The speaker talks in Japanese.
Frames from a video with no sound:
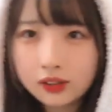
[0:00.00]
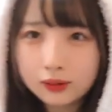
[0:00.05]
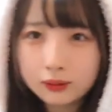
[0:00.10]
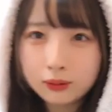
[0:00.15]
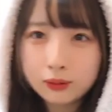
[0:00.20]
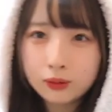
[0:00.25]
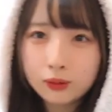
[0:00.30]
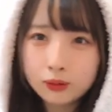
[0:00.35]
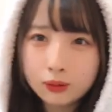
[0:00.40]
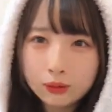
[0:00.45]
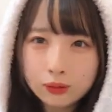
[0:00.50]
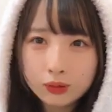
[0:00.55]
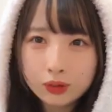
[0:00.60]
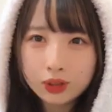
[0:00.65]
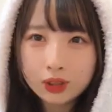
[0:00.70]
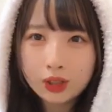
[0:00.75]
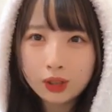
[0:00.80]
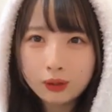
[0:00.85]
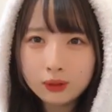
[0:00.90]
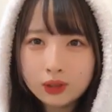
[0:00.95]
う本
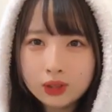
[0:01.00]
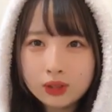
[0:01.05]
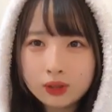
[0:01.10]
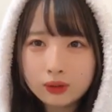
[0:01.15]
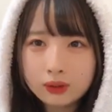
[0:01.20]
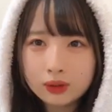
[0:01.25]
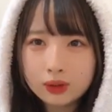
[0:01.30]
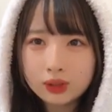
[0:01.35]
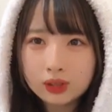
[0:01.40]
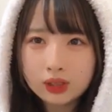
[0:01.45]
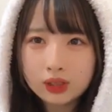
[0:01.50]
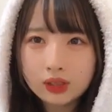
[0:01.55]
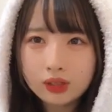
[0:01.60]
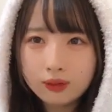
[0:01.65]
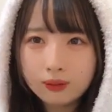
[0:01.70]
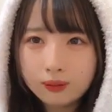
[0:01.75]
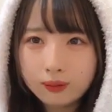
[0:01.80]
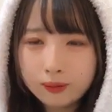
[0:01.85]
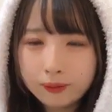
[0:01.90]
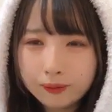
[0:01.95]
当に直してほしい